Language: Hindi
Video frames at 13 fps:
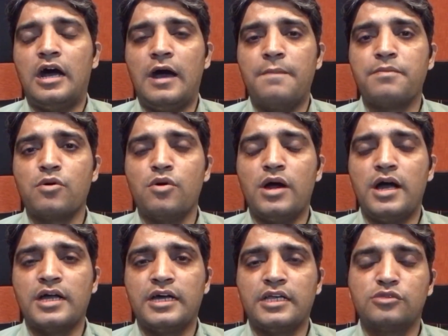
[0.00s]
आपको
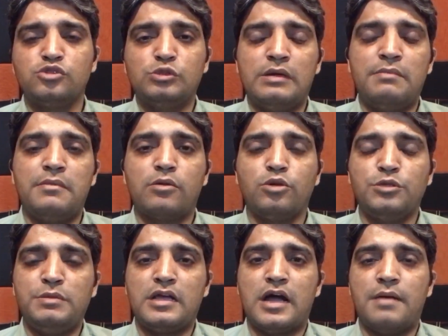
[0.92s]
अगर सूबे में कोई
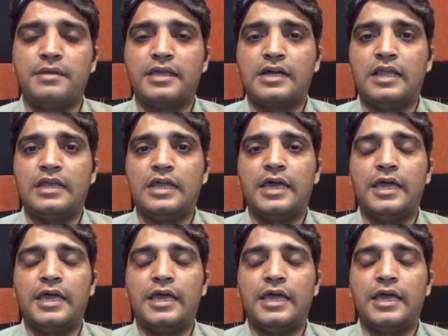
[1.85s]
भी काम निकालना